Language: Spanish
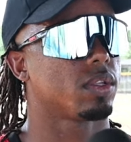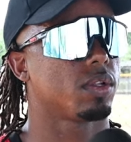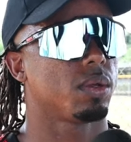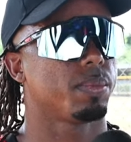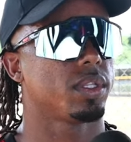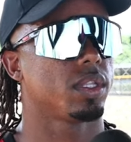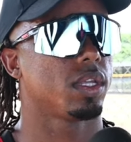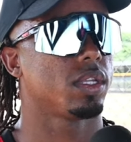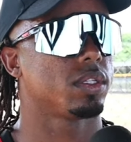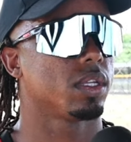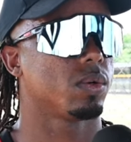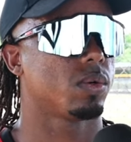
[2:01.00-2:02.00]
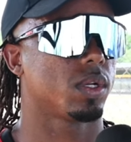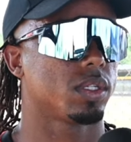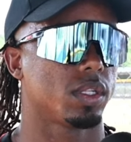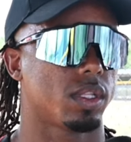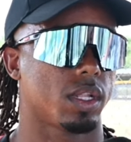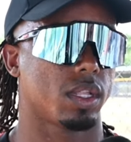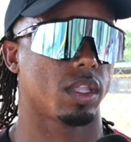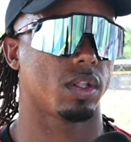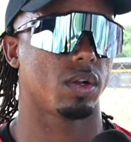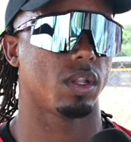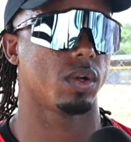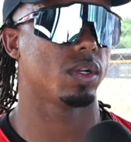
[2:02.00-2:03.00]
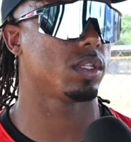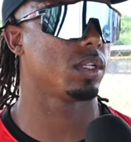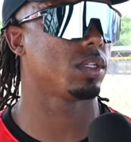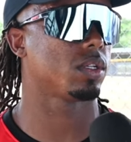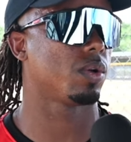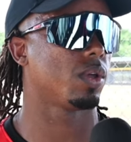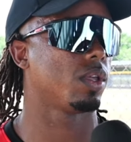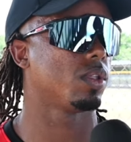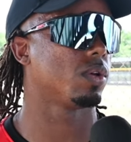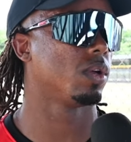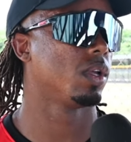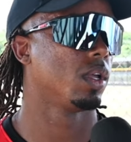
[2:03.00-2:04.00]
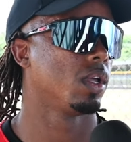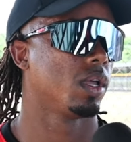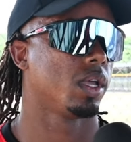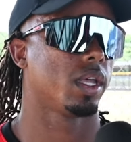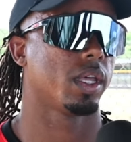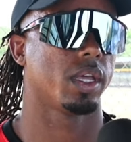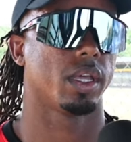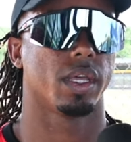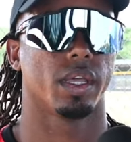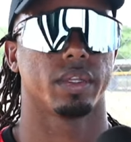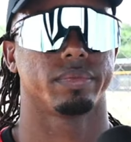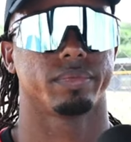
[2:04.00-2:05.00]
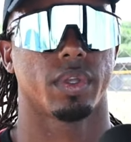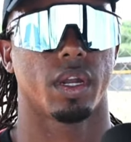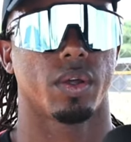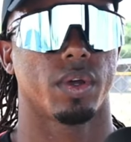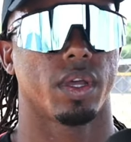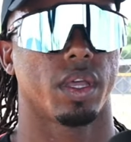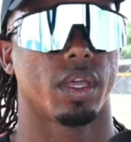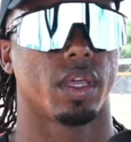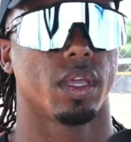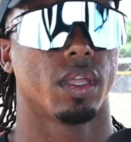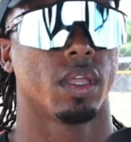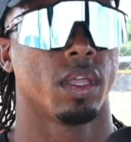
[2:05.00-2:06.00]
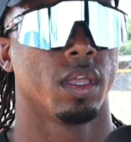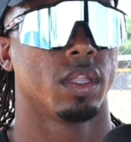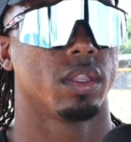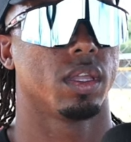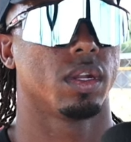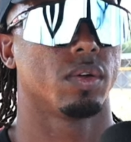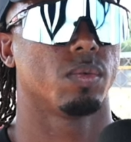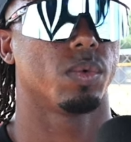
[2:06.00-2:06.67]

solamente de Insegura, se trata de los Leones del Escogido. Eh, creo que tienen un